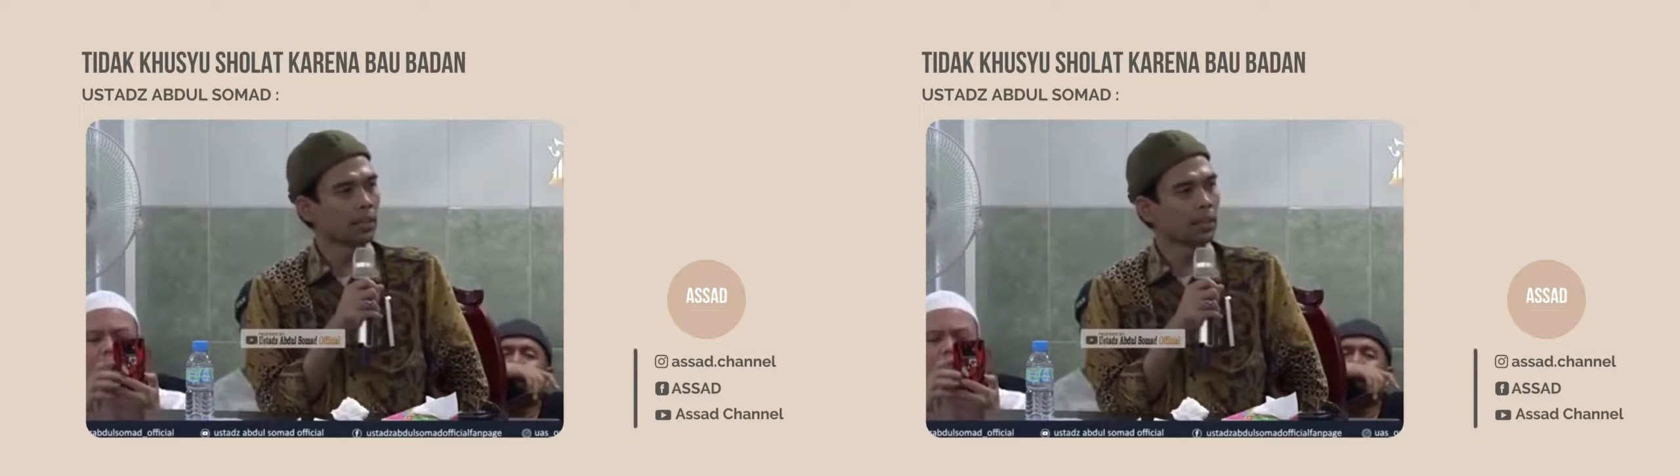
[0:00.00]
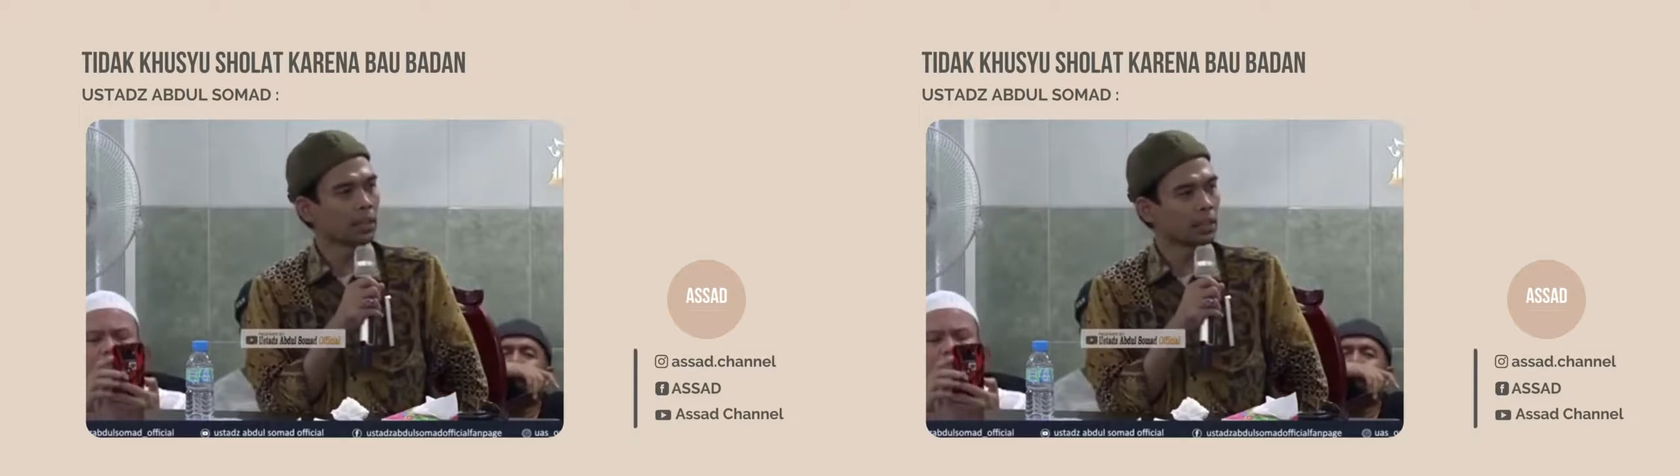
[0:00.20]

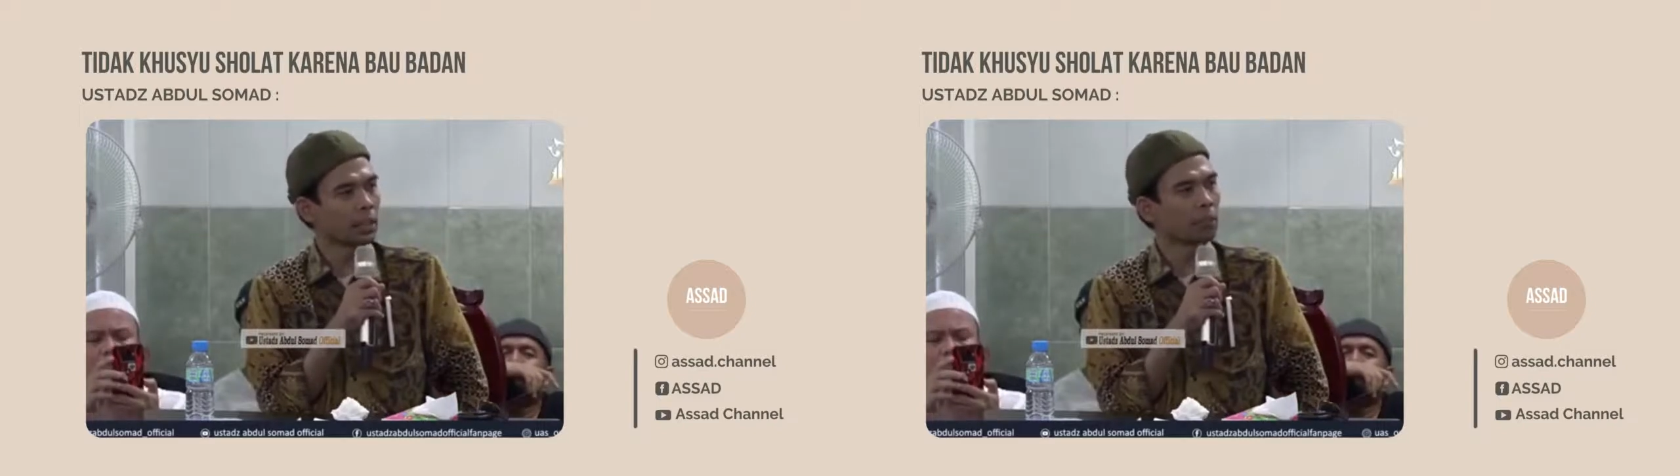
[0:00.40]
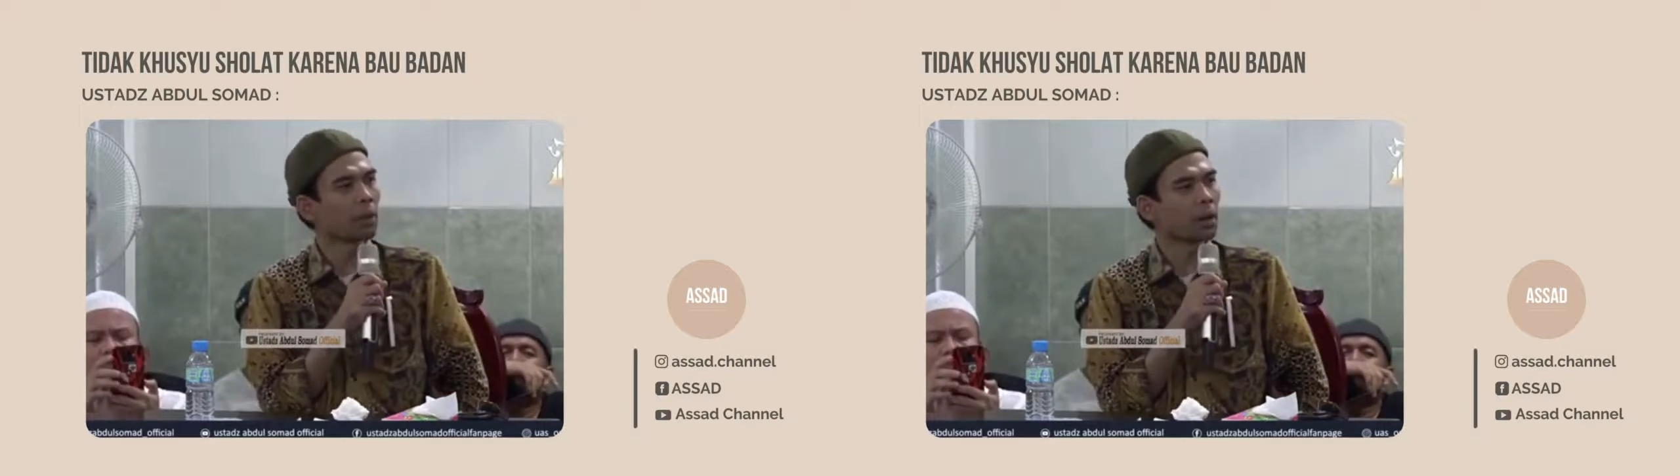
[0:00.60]
mengajar
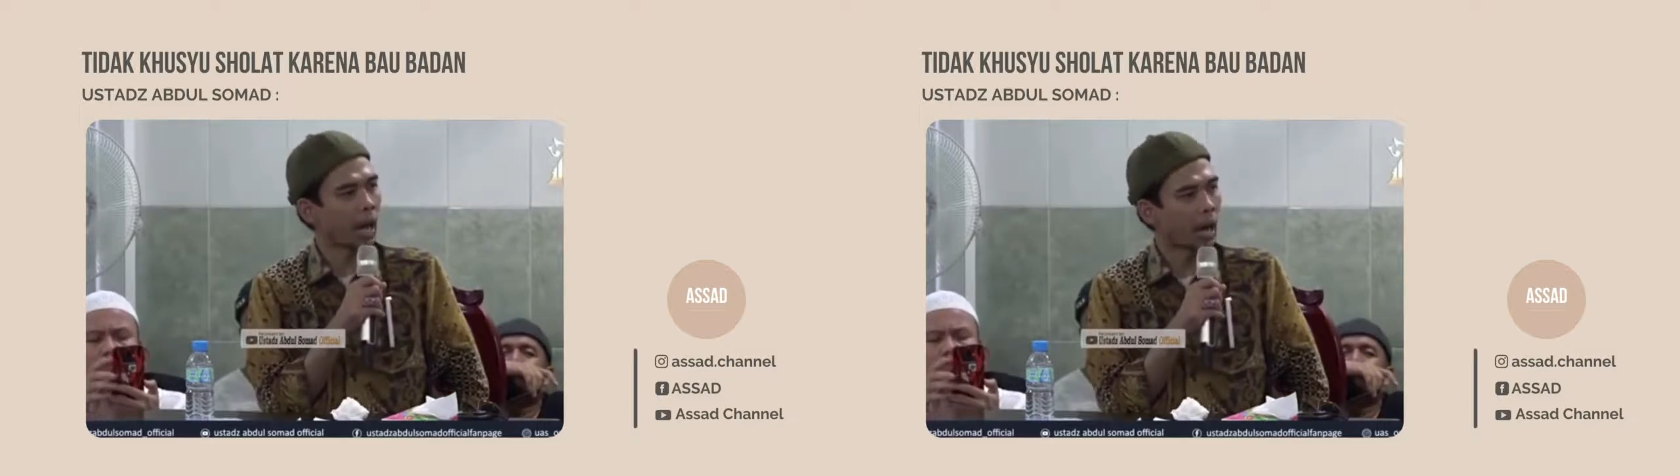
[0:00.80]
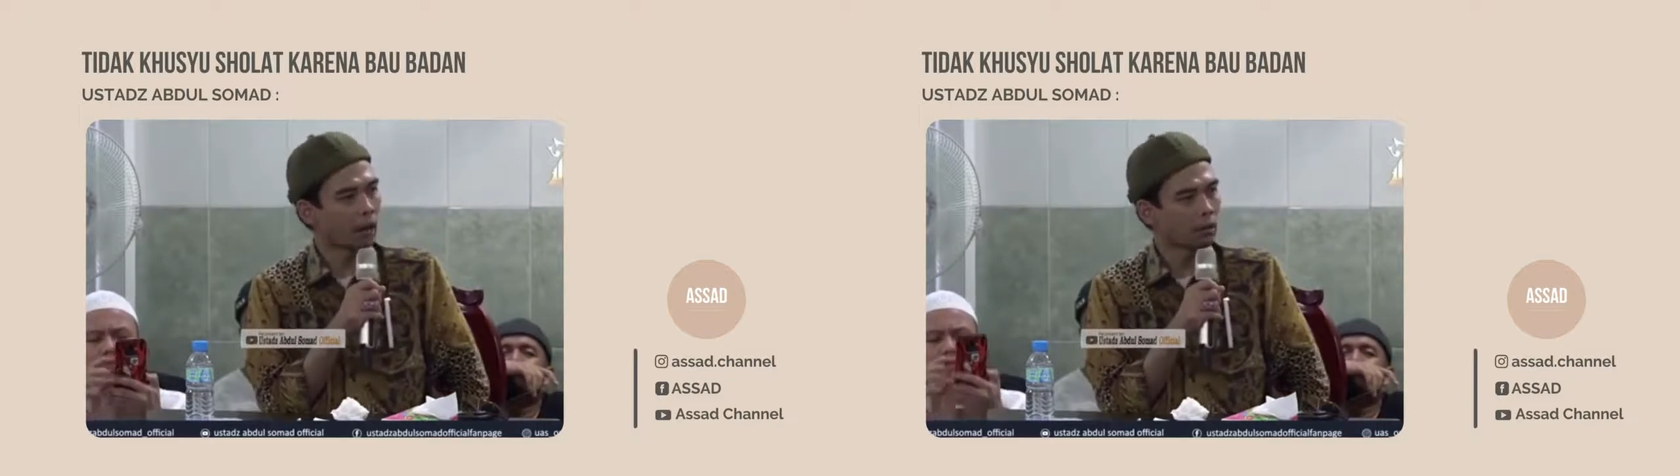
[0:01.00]
itik
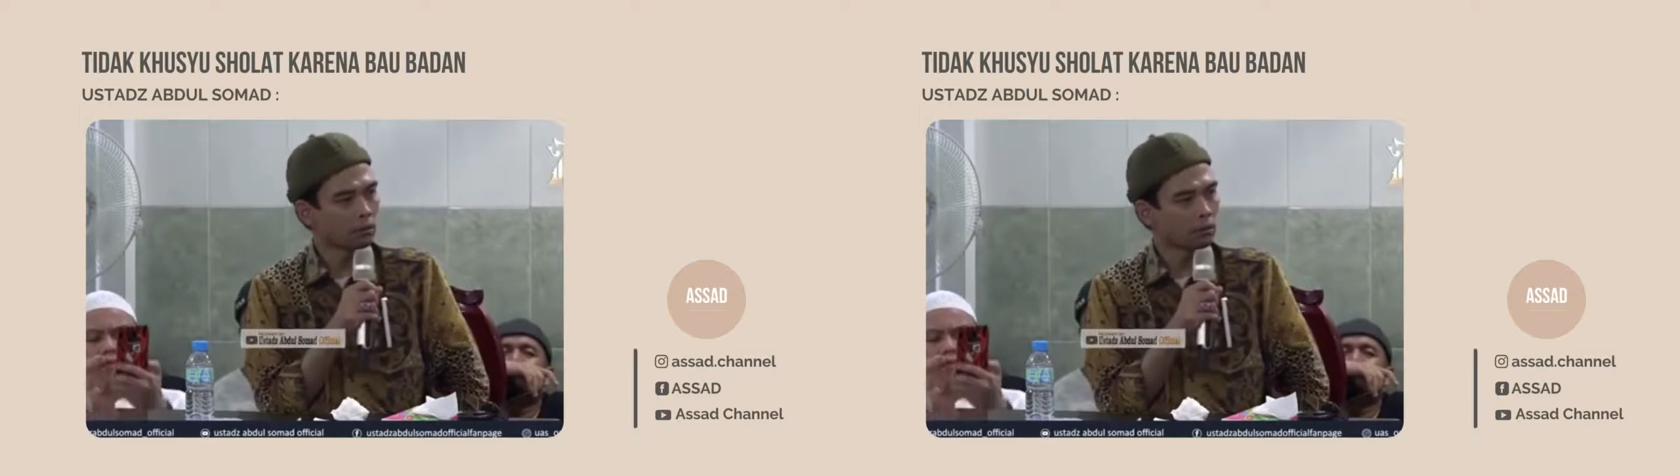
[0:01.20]
berenang